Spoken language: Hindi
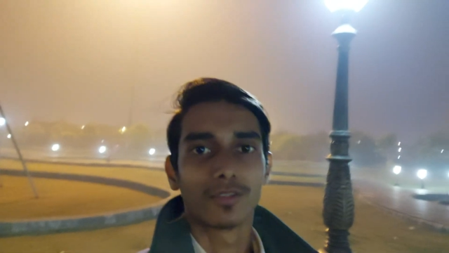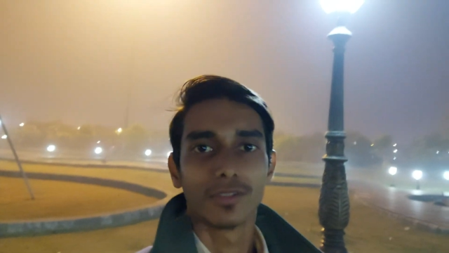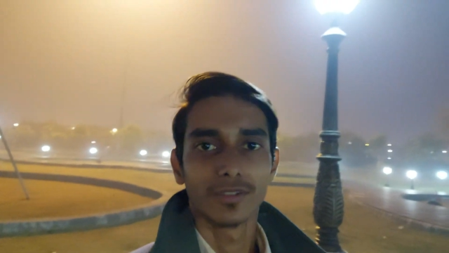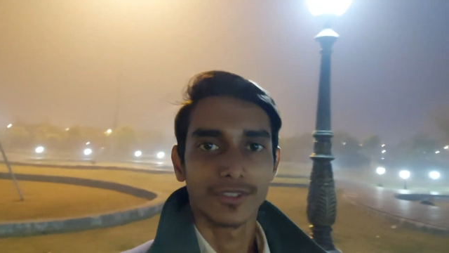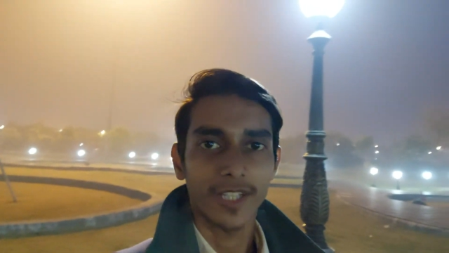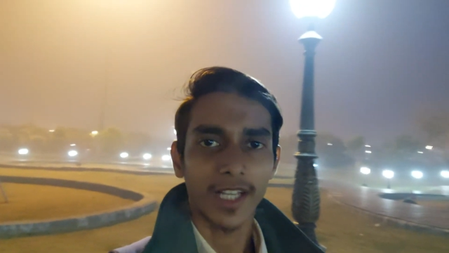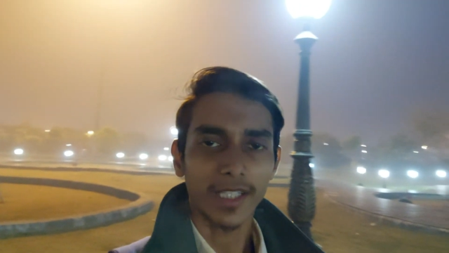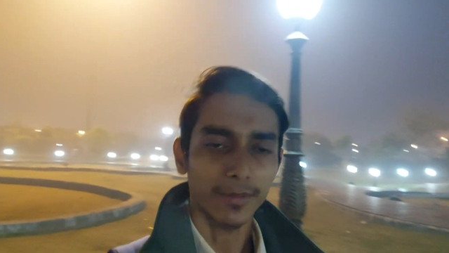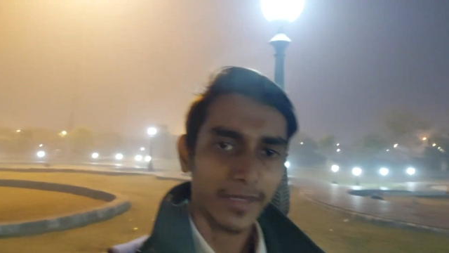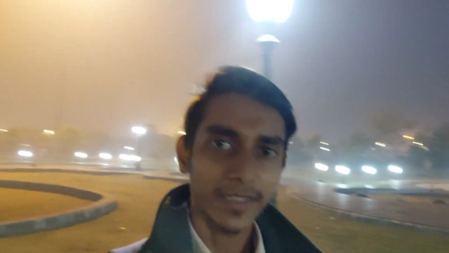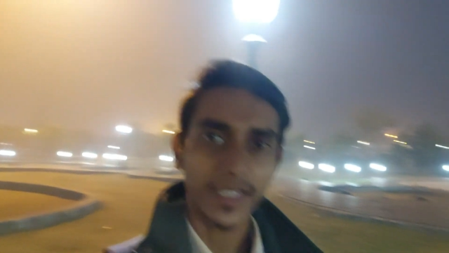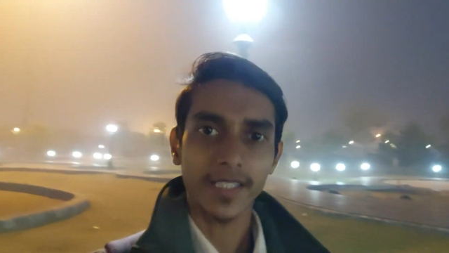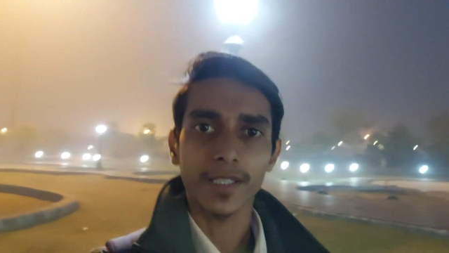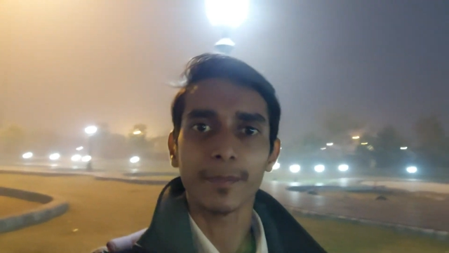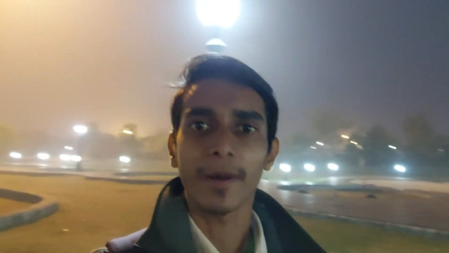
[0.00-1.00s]
तो सात बजे
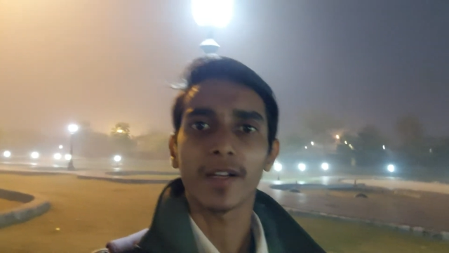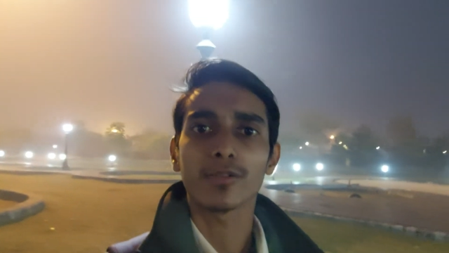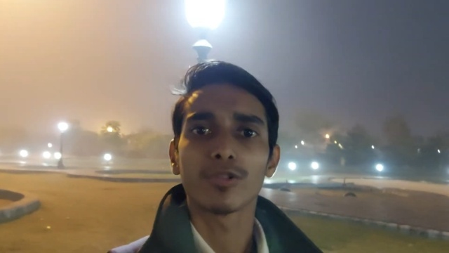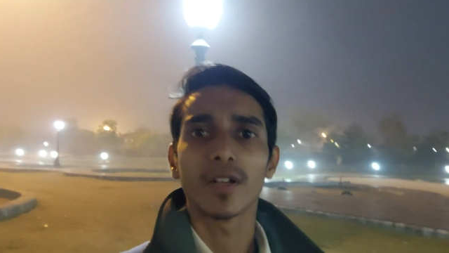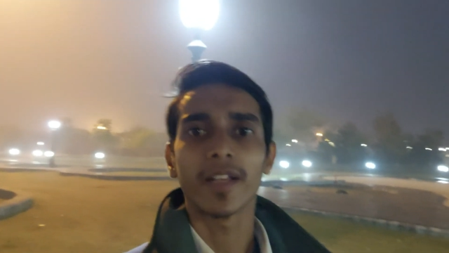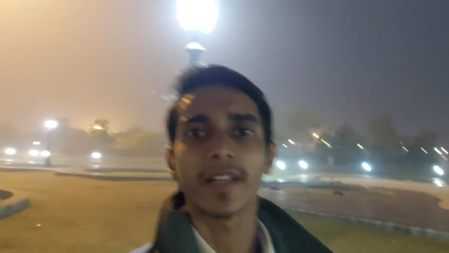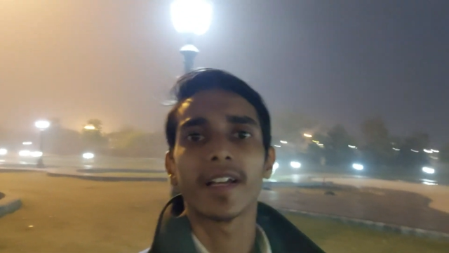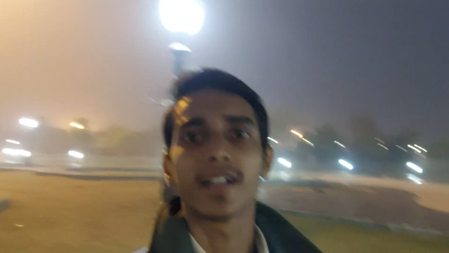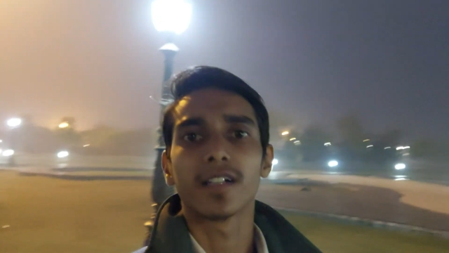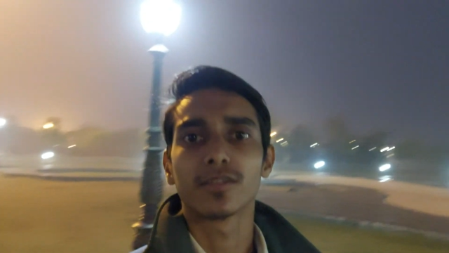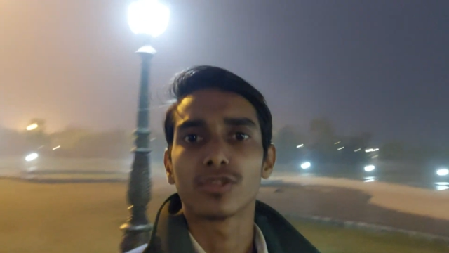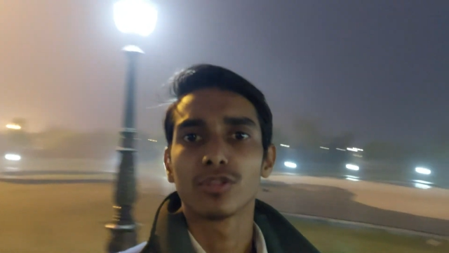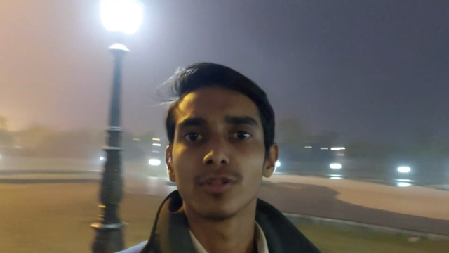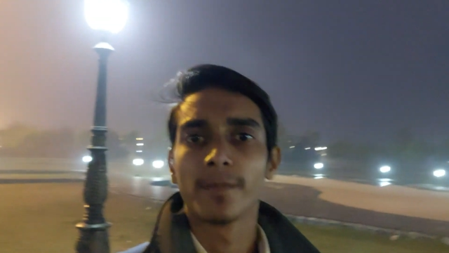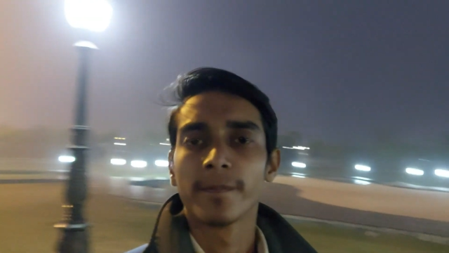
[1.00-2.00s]
तक ये पार्क खुला रहेगा
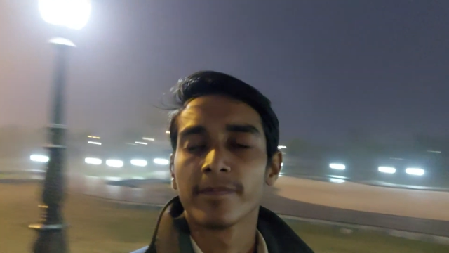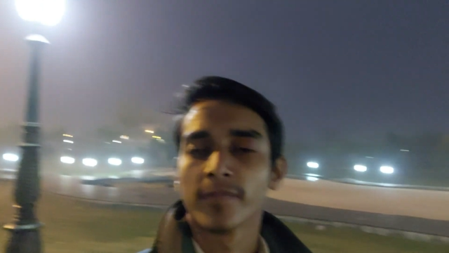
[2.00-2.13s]
तो